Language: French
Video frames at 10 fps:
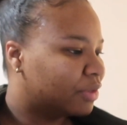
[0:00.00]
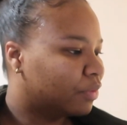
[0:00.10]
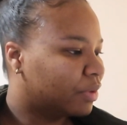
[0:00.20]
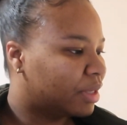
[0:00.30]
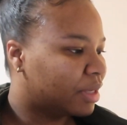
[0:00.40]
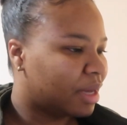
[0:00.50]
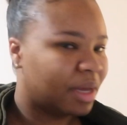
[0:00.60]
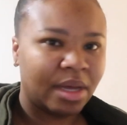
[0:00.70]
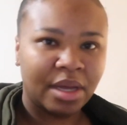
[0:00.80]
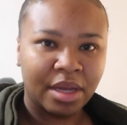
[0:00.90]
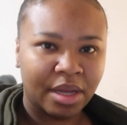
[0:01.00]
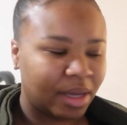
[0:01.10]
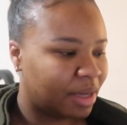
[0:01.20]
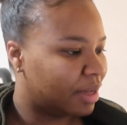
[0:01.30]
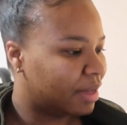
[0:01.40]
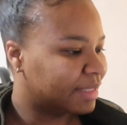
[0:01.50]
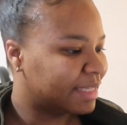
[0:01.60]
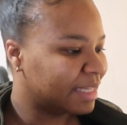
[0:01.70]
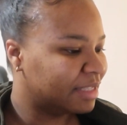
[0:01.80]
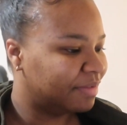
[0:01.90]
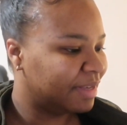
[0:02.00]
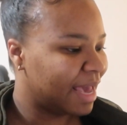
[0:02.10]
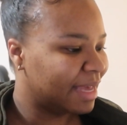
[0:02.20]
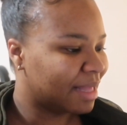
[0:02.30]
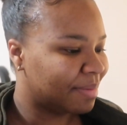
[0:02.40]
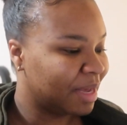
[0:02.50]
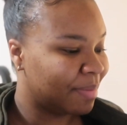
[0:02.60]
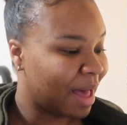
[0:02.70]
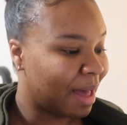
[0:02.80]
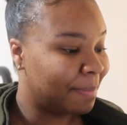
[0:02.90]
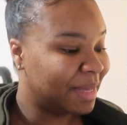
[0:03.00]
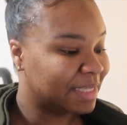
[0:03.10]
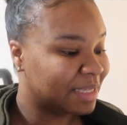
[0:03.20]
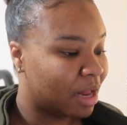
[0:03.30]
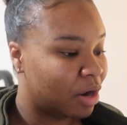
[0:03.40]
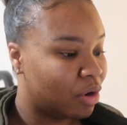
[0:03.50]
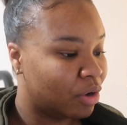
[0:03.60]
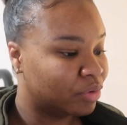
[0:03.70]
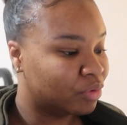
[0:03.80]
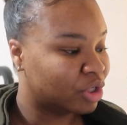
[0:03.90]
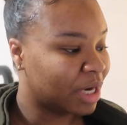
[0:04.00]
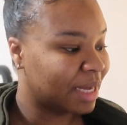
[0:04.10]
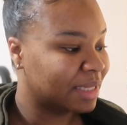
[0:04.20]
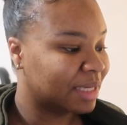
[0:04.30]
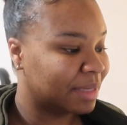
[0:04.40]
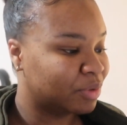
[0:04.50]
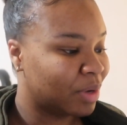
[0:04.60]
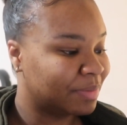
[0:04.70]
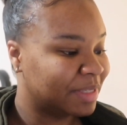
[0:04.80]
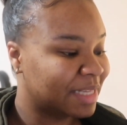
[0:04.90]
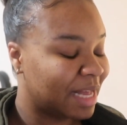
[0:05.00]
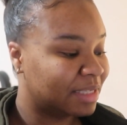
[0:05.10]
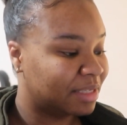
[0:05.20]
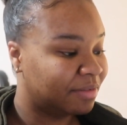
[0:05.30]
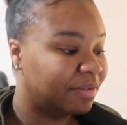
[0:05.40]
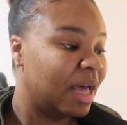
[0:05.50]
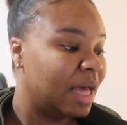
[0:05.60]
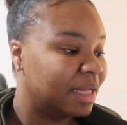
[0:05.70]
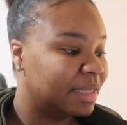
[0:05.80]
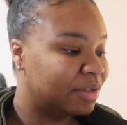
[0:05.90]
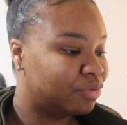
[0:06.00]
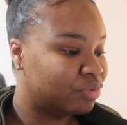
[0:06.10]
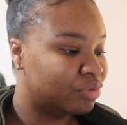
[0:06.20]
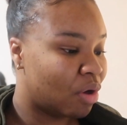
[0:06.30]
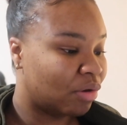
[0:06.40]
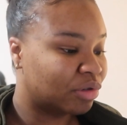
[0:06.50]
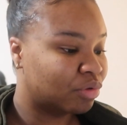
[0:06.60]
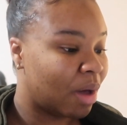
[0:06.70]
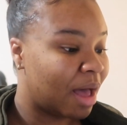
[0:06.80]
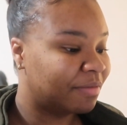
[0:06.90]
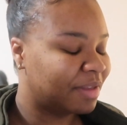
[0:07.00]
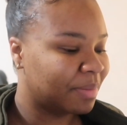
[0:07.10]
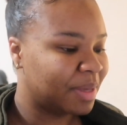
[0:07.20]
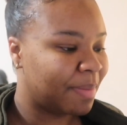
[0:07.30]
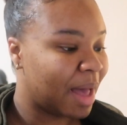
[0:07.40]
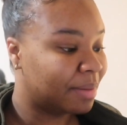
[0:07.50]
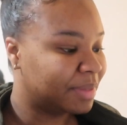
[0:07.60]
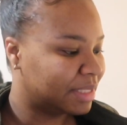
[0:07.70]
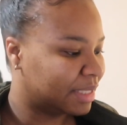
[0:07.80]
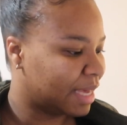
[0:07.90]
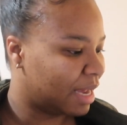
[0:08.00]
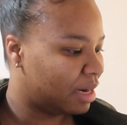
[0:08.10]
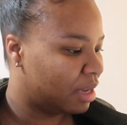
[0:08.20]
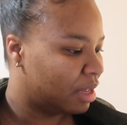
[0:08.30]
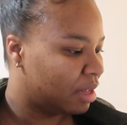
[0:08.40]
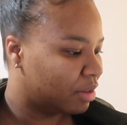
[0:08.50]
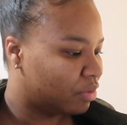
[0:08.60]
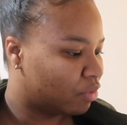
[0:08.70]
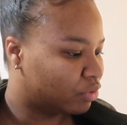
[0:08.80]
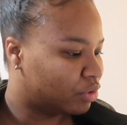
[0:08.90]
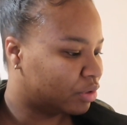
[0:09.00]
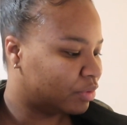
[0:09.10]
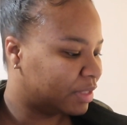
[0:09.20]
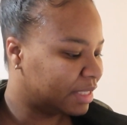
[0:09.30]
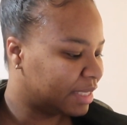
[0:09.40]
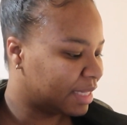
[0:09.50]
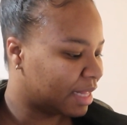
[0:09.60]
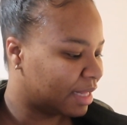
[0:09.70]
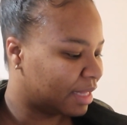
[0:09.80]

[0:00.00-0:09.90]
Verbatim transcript: Donc, euh, certificat à établir par un médecin lors de chaque inscription administrative d'études en soins infirmiers paramédicales donc je sous-signé